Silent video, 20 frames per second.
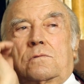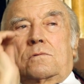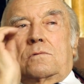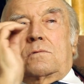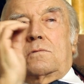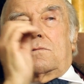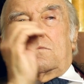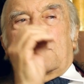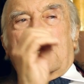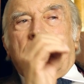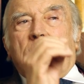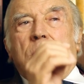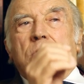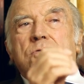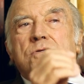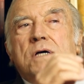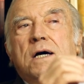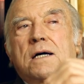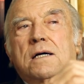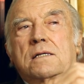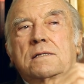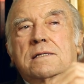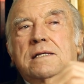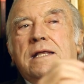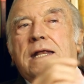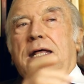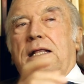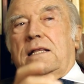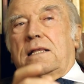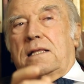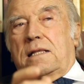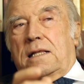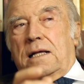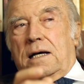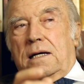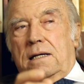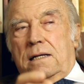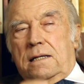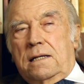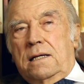una cosa
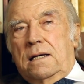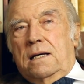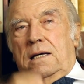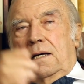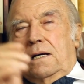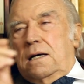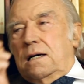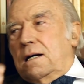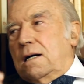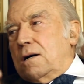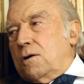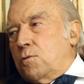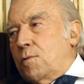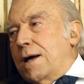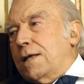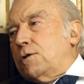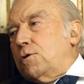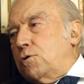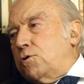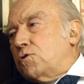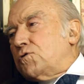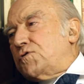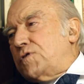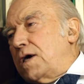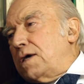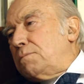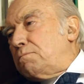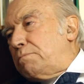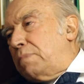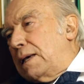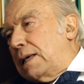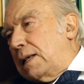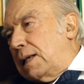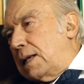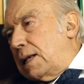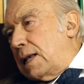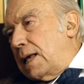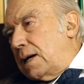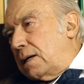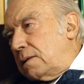diretta, quanto sei
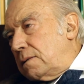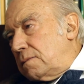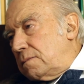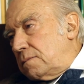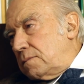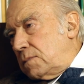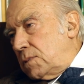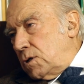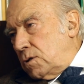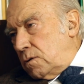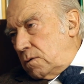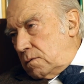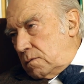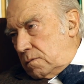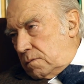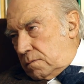bella, no?